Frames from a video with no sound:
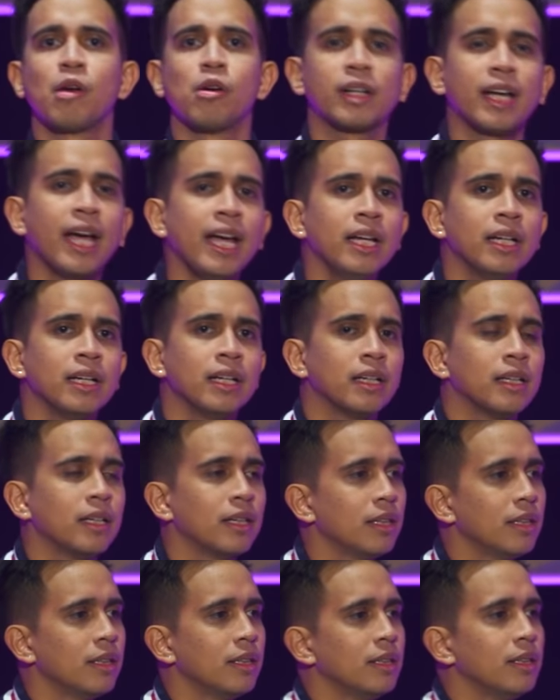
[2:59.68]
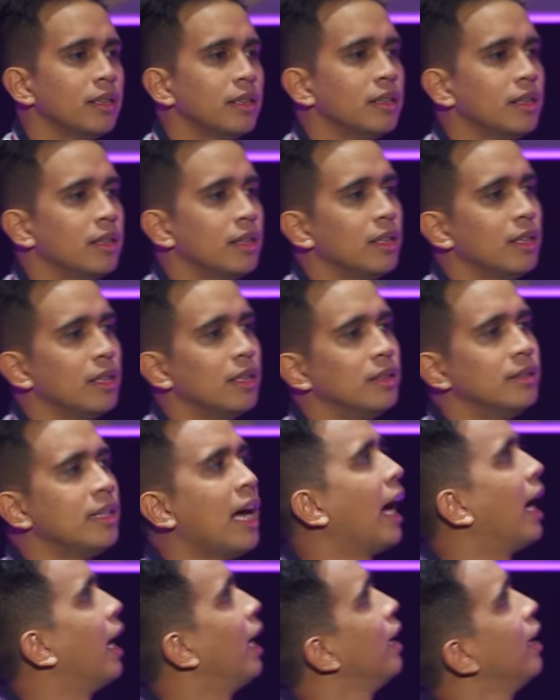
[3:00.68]
Oke? Okay?
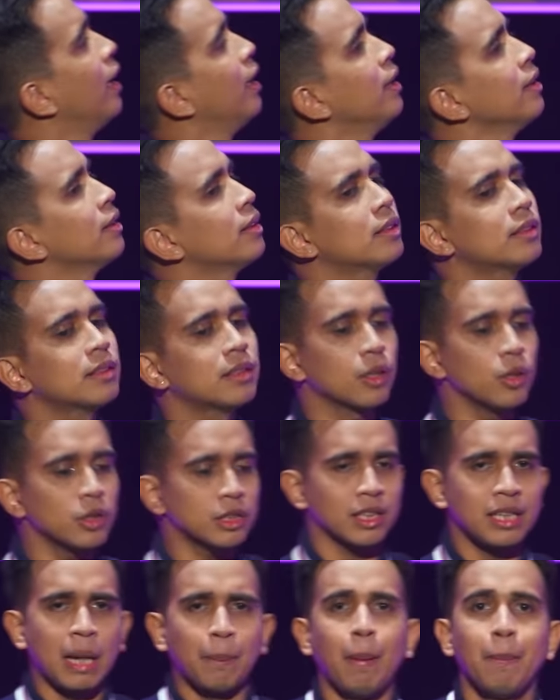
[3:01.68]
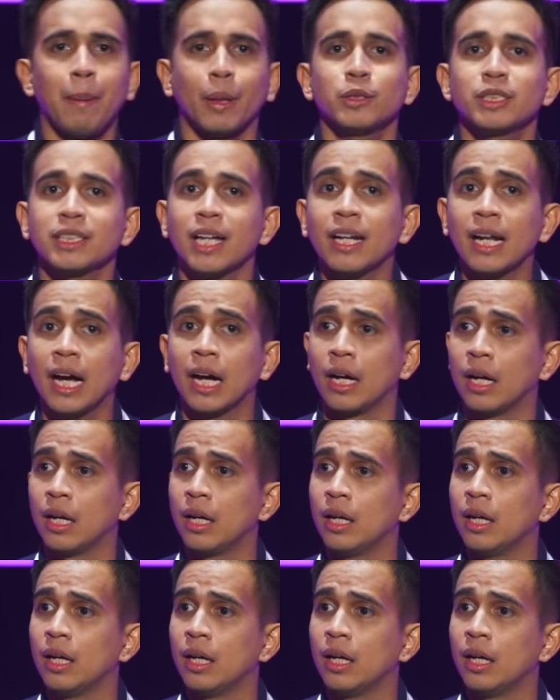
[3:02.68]
Nah, terus kenapa baru sekarang?